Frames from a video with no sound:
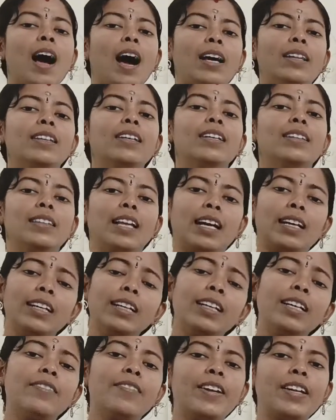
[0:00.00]
அதுக்கு
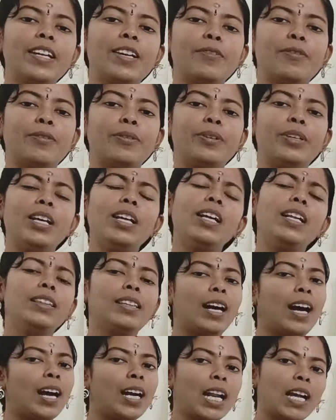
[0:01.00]
தனக்கு வேண்டிய ஃபுட்டை
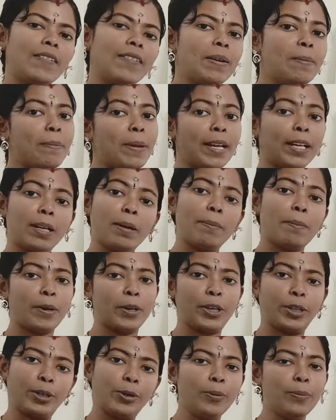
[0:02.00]
தானாகவே மேக்கப்
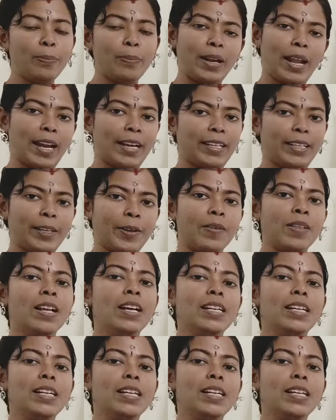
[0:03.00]
பண்ணிக்கும் பிளான்ட்டு